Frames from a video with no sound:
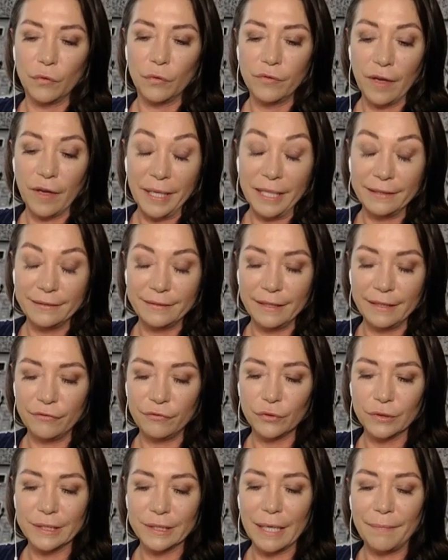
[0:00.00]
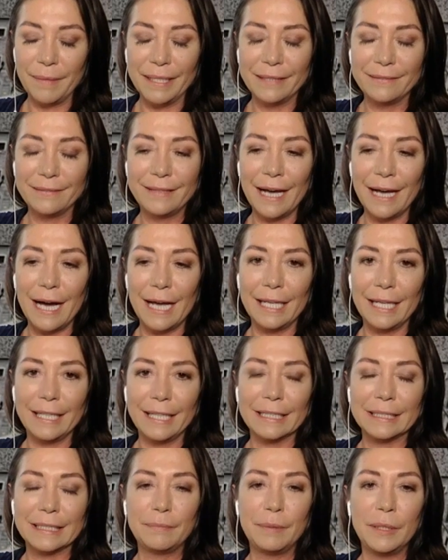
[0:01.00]
ovviamente
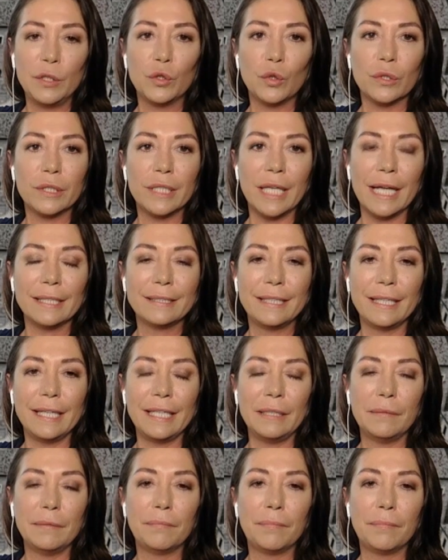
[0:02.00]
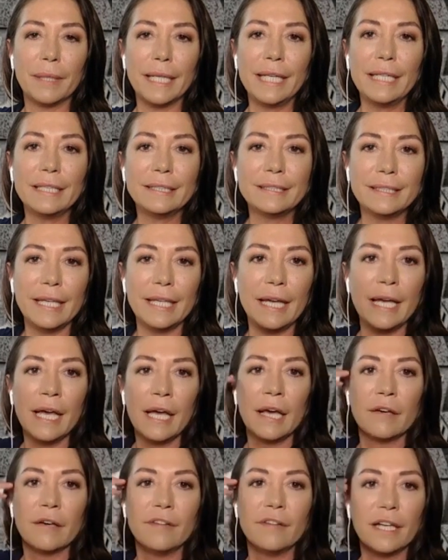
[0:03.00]
fondamentale che ha spinto tante
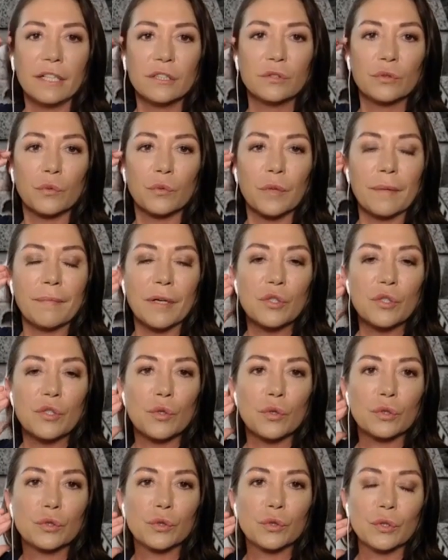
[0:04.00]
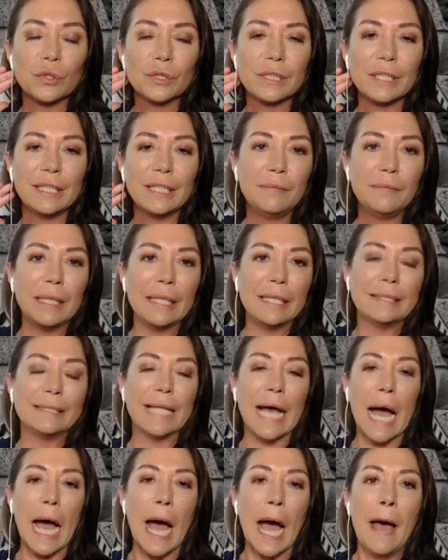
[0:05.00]
imprese verso una maggior
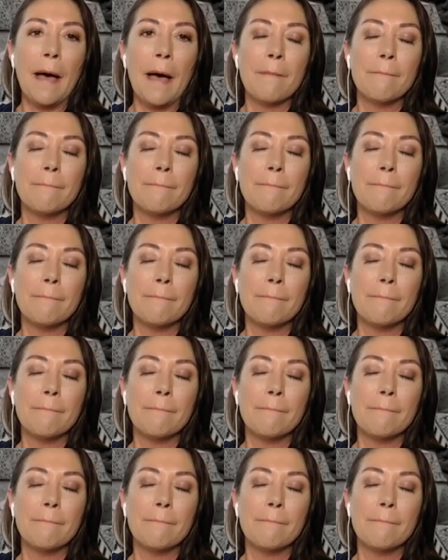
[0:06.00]
sostenibilità,